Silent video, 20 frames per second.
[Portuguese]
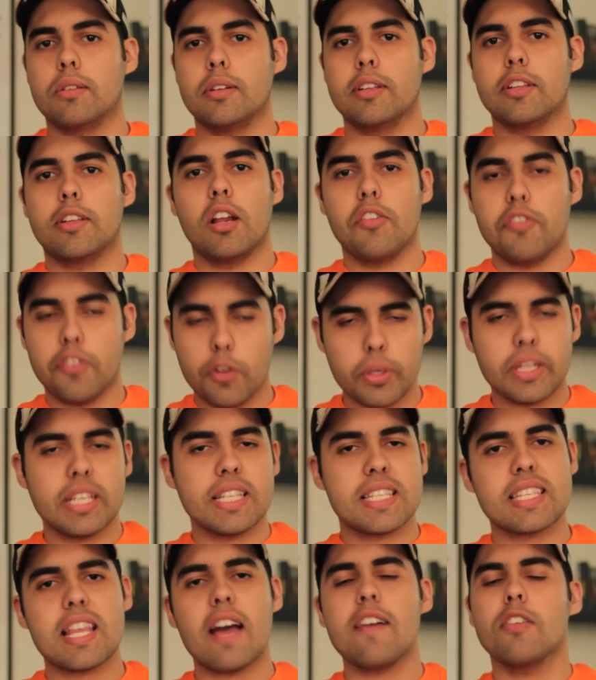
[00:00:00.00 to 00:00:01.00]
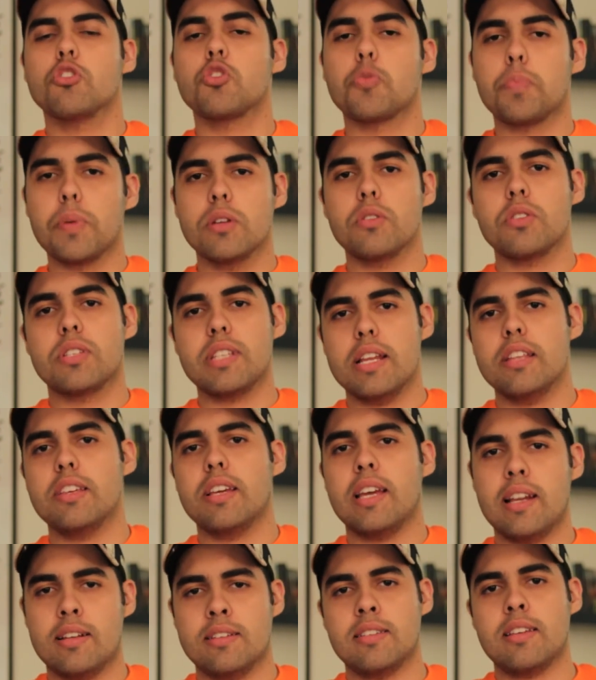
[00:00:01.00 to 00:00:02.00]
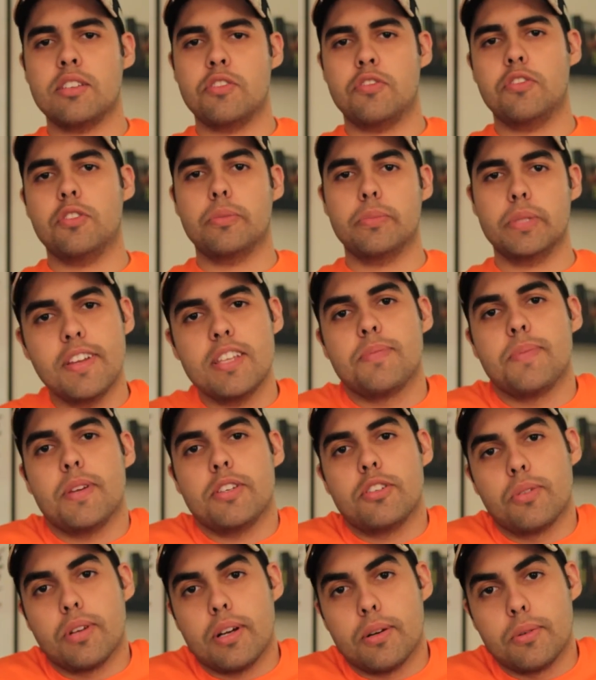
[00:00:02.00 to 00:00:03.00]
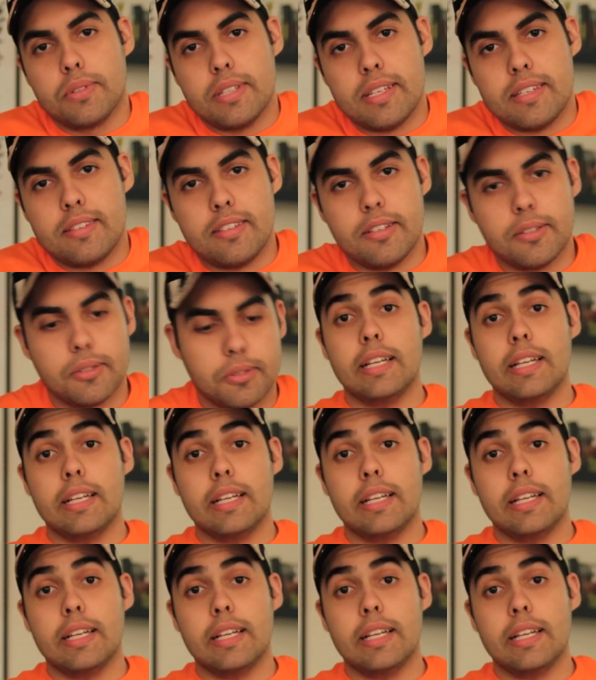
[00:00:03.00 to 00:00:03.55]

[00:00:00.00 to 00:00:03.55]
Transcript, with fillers: Então ele falou que estava nos planos dele de realizar esse filme. Infelizmente nunca aconteceu.